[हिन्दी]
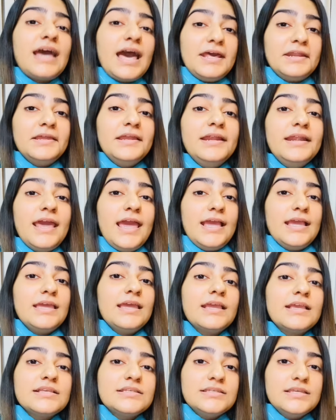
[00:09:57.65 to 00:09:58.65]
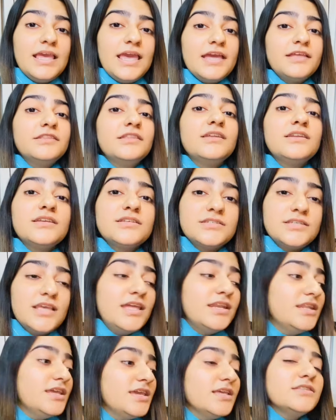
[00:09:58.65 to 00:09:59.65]
टारगेट है कि किसी एक दिन
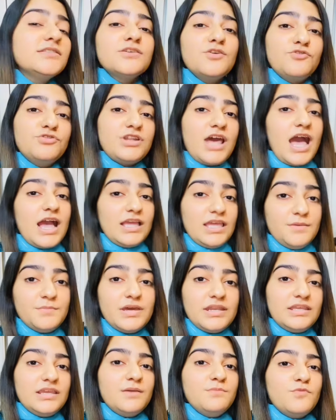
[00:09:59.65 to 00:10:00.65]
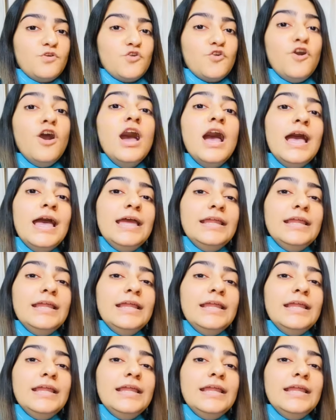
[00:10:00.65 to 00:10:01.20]
इसे नींद से उठा के मरियम को